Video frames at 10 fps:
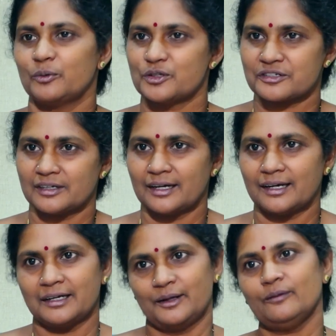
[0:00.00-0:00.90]

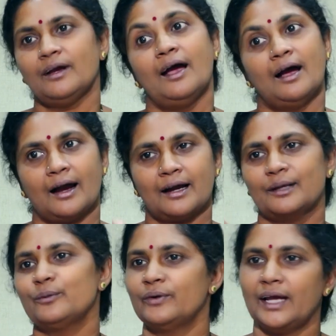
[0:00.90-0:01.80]
ఎమోషనల్గా నేను
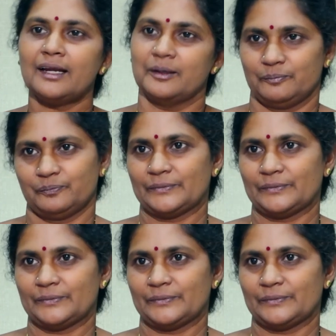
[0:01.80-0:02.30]
అక్కడ అది ఉండాలి